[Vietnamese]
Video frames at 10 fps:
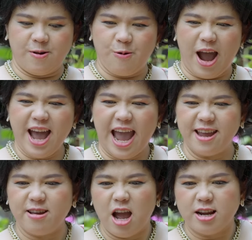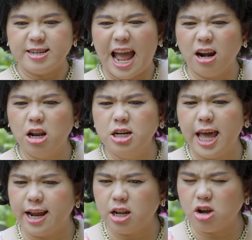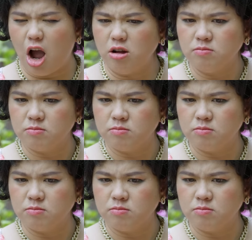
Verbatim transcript: Quá hay đăng lên liền đi con